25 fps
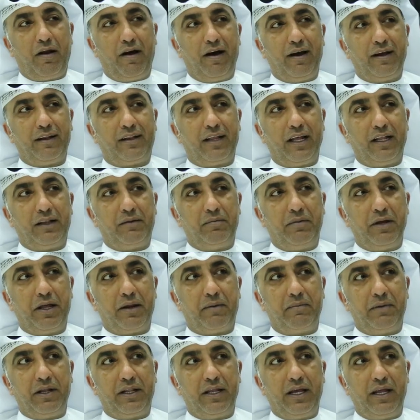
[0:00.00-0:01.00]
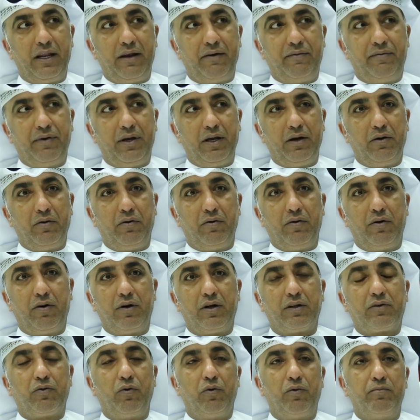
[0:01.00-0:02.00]
والله تدبير بدينا فيه
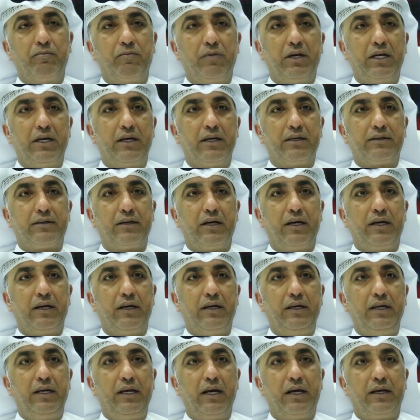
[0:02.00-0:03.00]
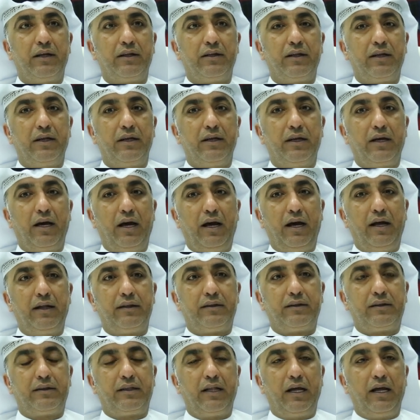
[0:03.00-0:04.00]
خطوة مميزة هي
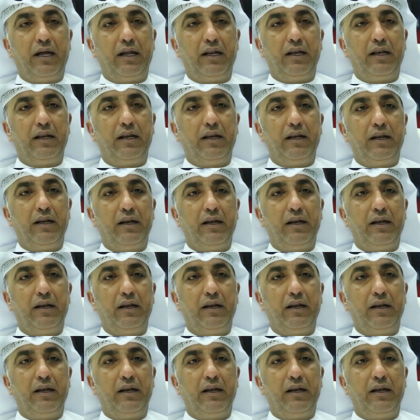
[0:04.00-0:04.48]
حتى